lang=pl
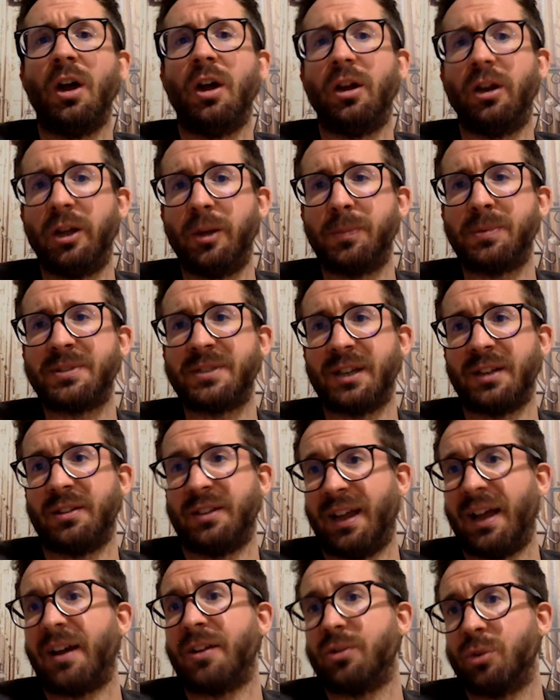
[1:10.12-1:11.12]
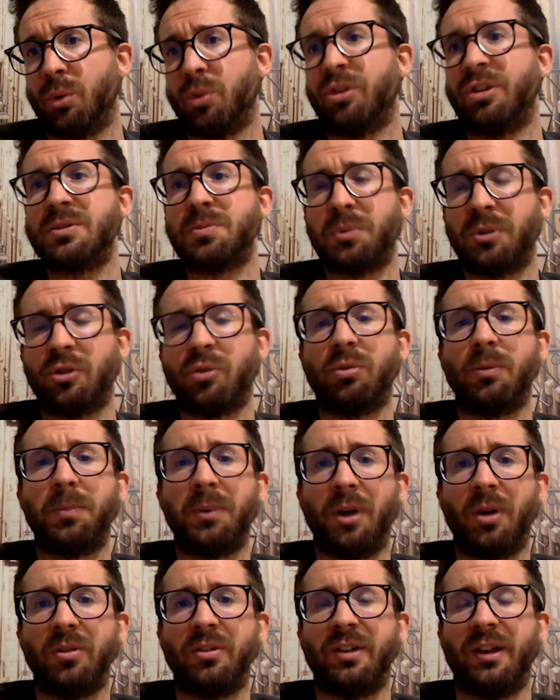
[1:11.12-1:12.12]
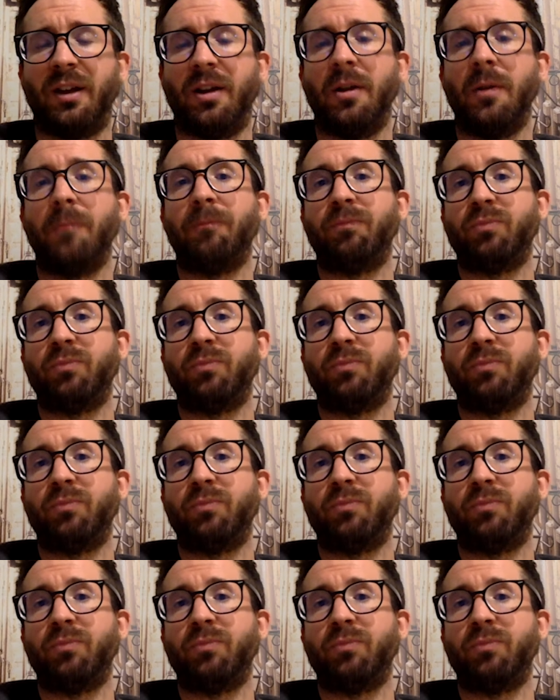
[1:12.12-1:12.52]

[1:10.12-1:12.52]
lipca. Tak, to już jest przyszły piątek.